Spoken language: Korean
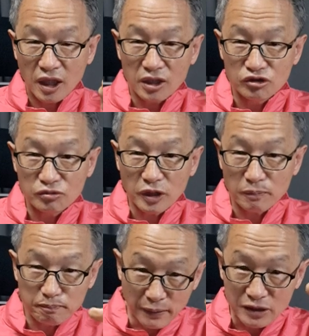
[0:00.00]
한두 명
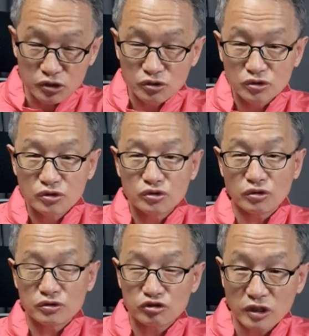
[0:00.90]
빵
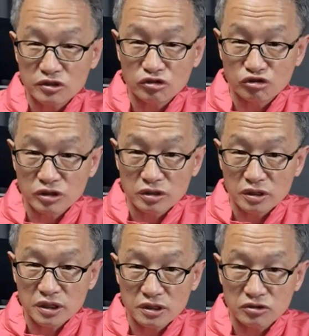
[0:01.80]
쏴서 죽이는
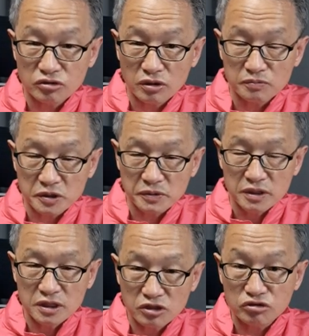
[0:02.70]
건 있을 수가
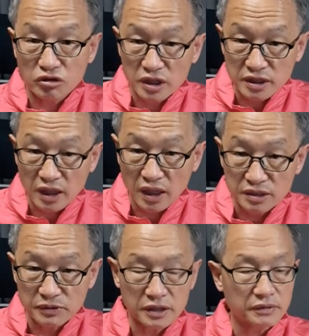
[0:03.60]
없지만, 있을 수가 있다
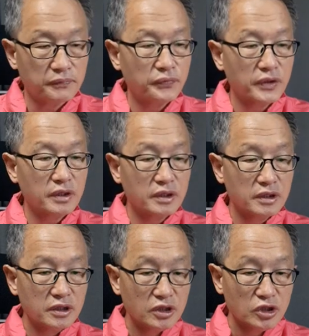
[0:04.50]
하지만,
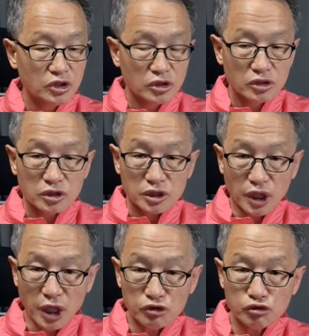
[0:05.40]

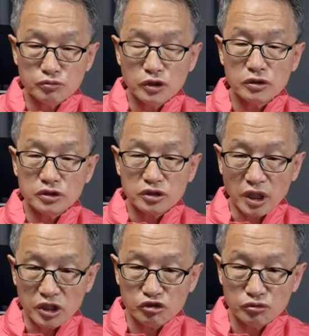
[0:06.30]
대규모,
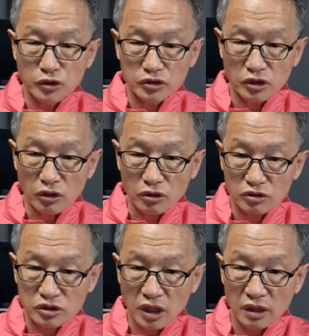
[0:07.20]
대규모
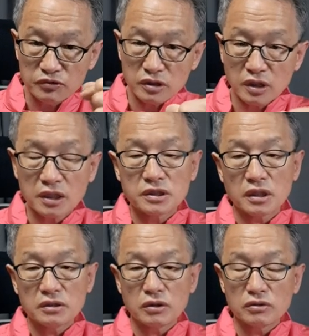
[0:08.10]
여러 사람들을
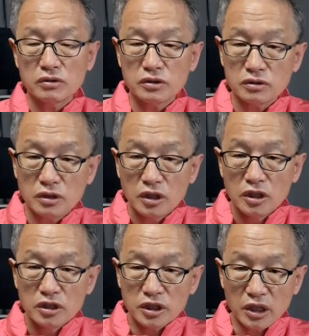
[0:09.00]
학살한다는 건 이건
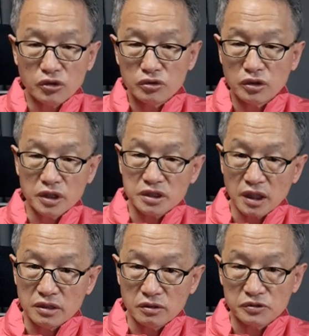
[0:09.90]
대통령의
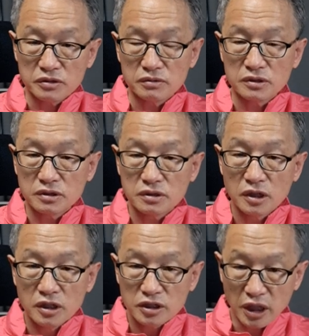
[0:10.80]
사인 없이는,
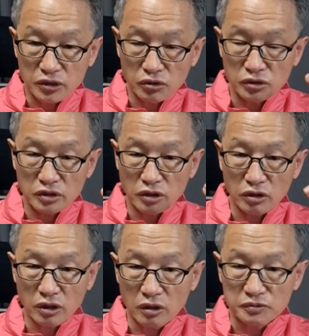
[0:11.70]
대통령의
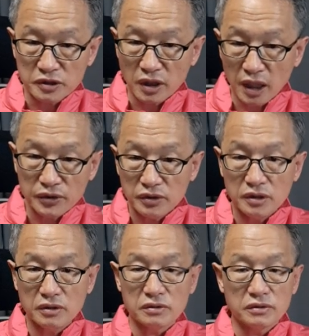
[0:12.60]
허락 없이는 안 되는
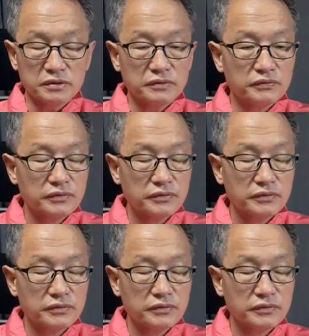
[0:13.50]
일이거든.